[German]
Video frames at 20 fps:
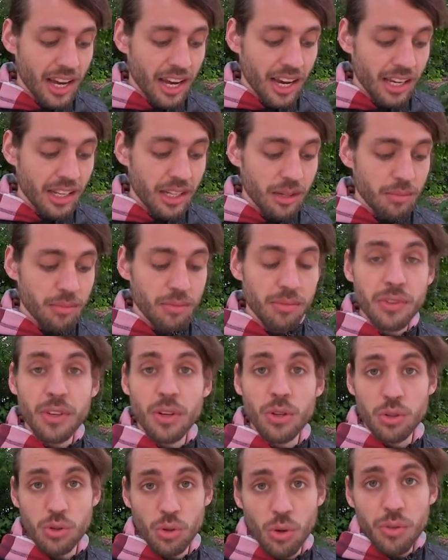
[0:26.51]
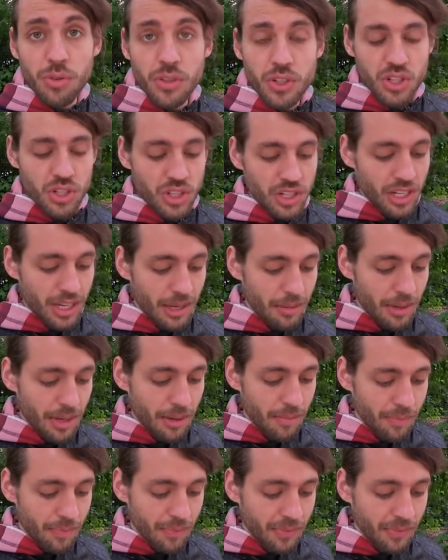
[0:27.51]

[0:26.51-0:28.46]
einem philosophischen Thema.